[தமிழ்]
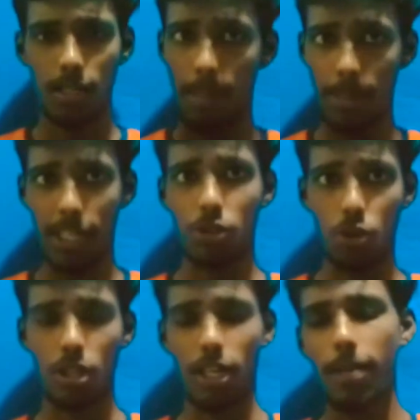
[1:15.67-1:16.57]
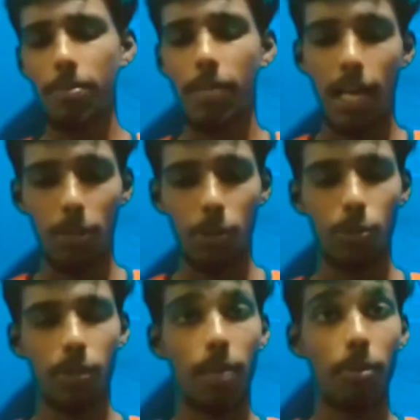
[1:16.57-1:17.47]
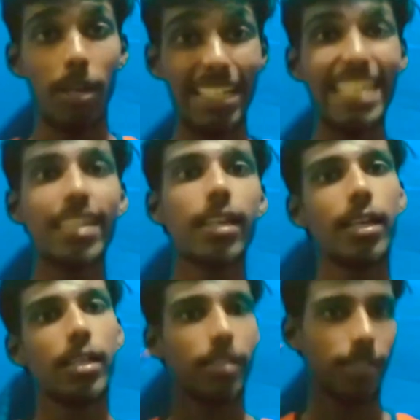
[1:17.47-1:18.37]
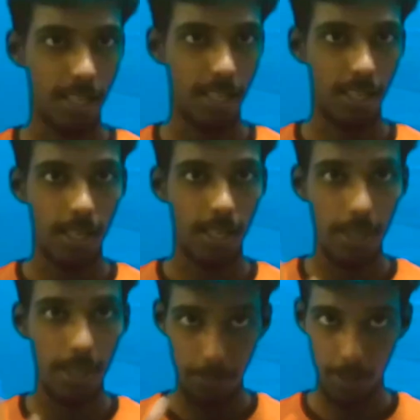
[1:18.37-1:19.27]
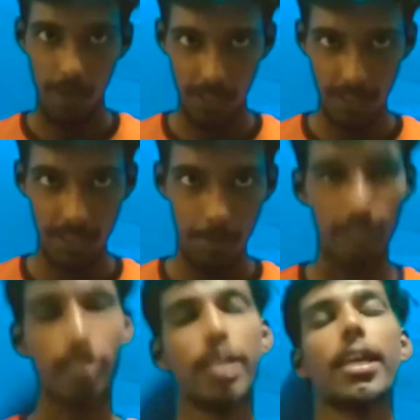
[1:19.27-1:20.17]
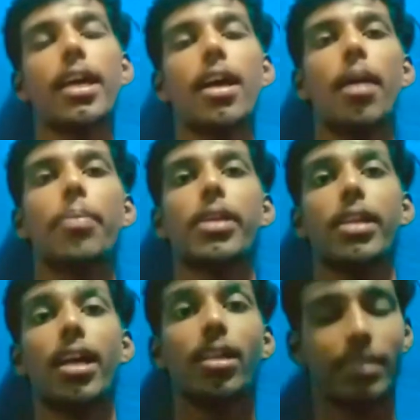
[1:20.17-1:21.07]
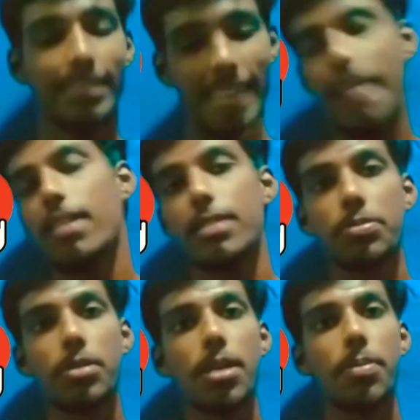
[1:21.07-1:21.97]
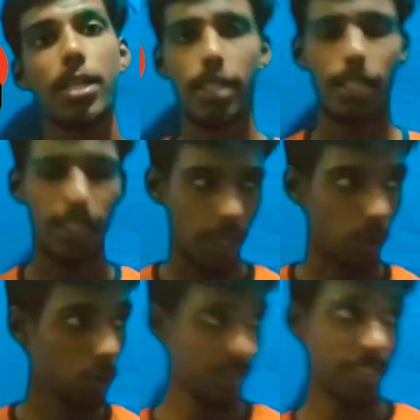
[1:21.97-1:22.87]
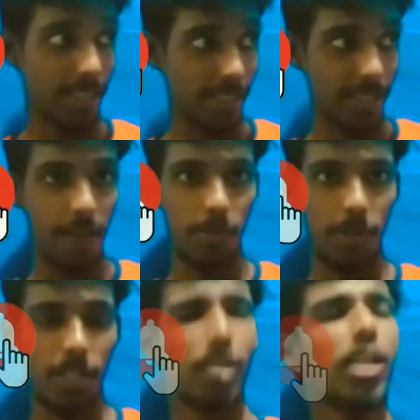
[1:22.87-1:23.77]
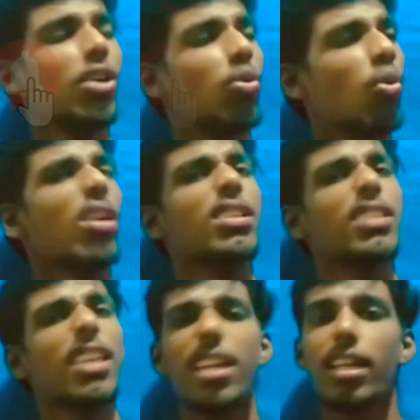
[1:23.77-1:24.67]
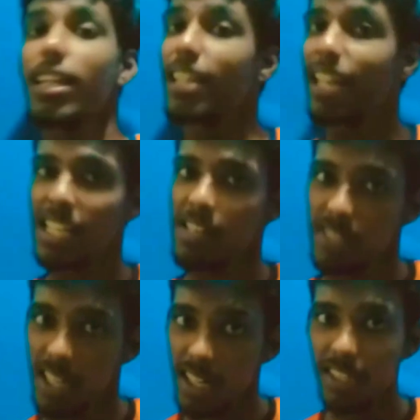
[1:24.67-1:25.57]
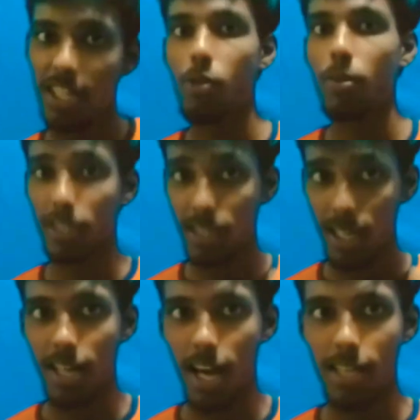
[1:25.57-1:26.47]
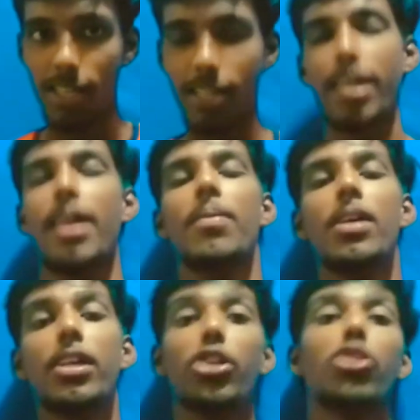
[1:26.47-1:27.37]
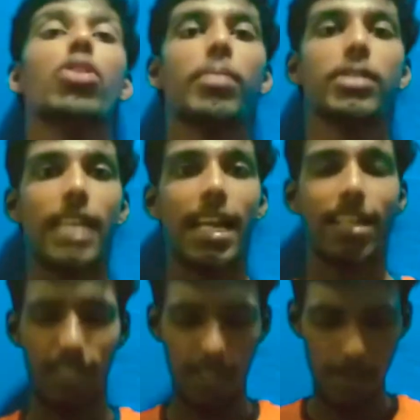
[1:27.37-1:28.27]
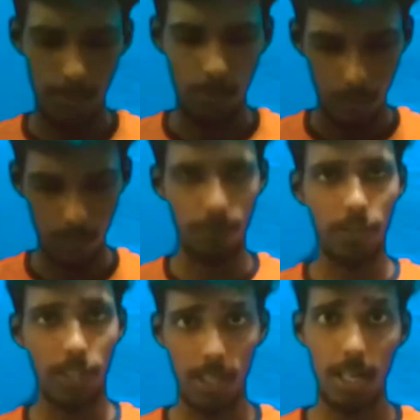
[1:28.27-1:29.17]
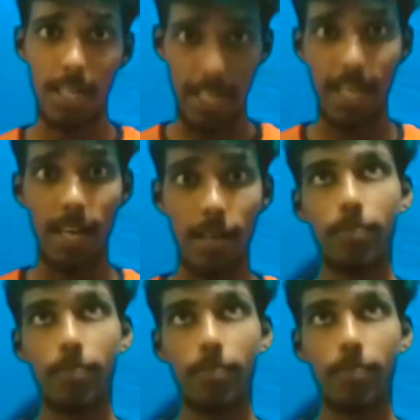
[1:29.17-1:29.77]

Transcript: கமெண்ட்டில் சொல்லுங்கள் அது மட்டும் இல்லாமல் நீங்கள் இந்த சேனலை இப்போ தான் ஃபஸ்ட் டைம் பார்க்குறீங்க அப்படின்னா சேனலை சப்ஸ்கிரைப் பண்ணிவிட்டு என் கூட சேர்ந்து ட்ராவல் பண்ணுங்கள் உங்களுக்கு தெரியாத நிறையா விஷயங்களை தெளிவுபடுத்த தான் நான் இருக்கேன் இன்னும் நம்ம சேனலில் ஃபர்தராக நிறையா